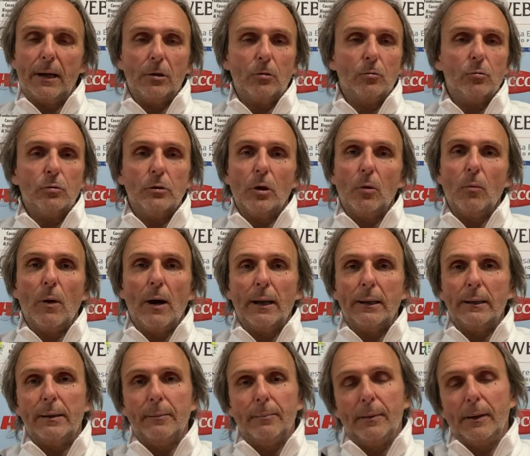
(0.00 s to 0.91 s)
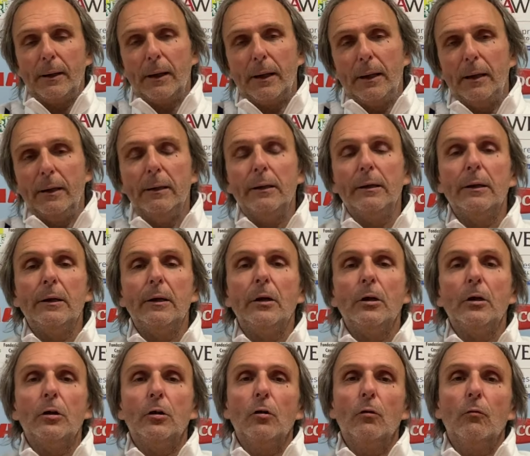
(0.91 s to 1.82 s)
a tutti quanti perché
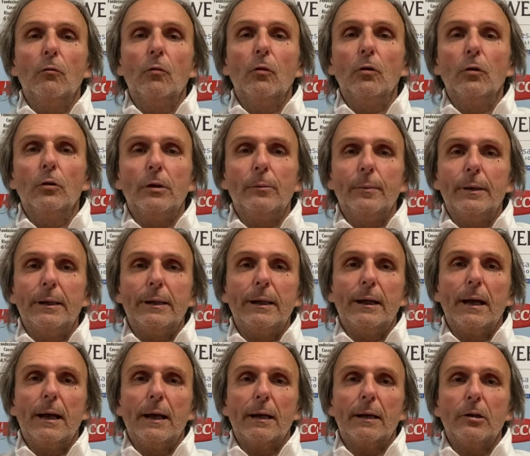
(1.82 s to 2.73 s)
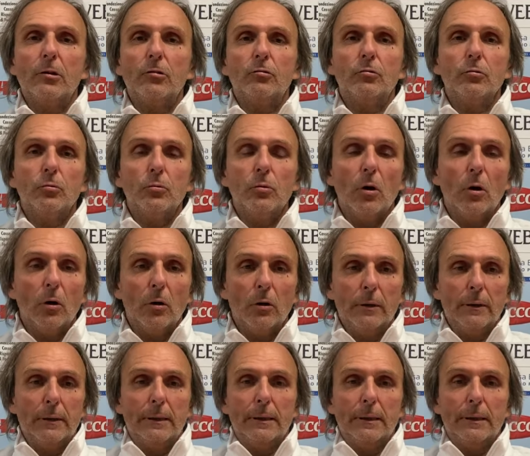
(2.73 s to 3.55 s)
non voglio dimenticare nessuno,